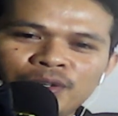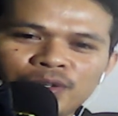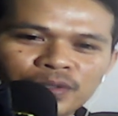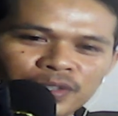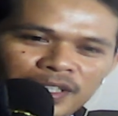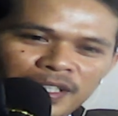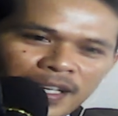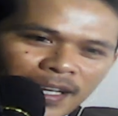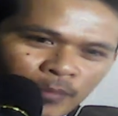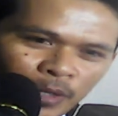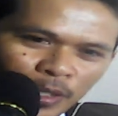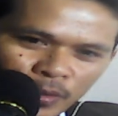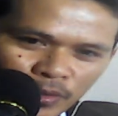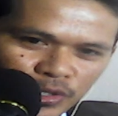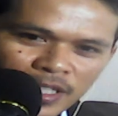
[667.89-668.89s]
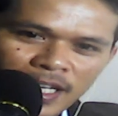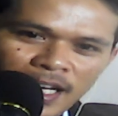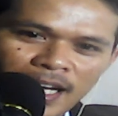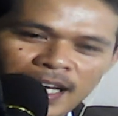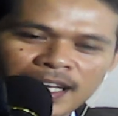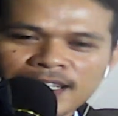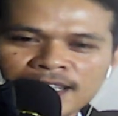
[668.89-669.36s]
Og niya moingon
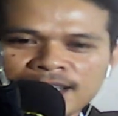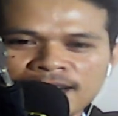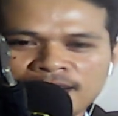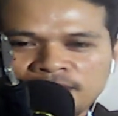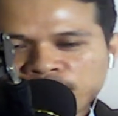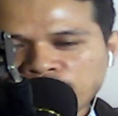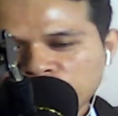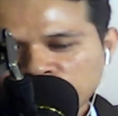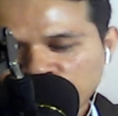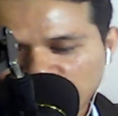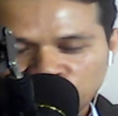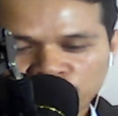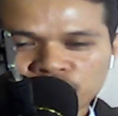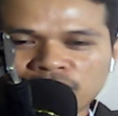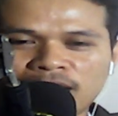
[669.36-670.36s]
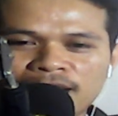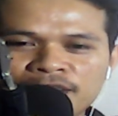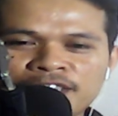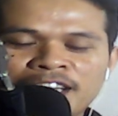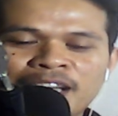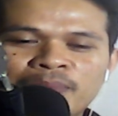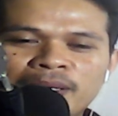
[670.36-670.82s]
siya, moingon sila
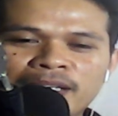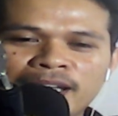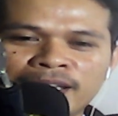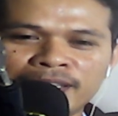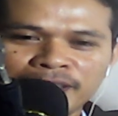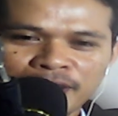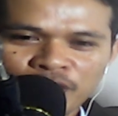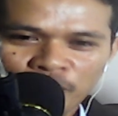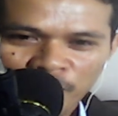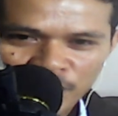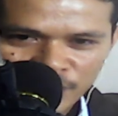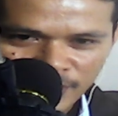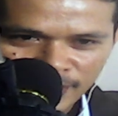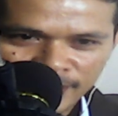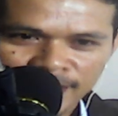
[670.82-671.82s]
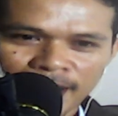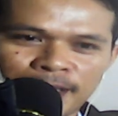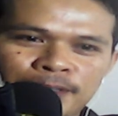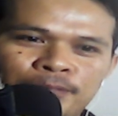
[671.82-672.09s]
sila badan ang inyong presidente.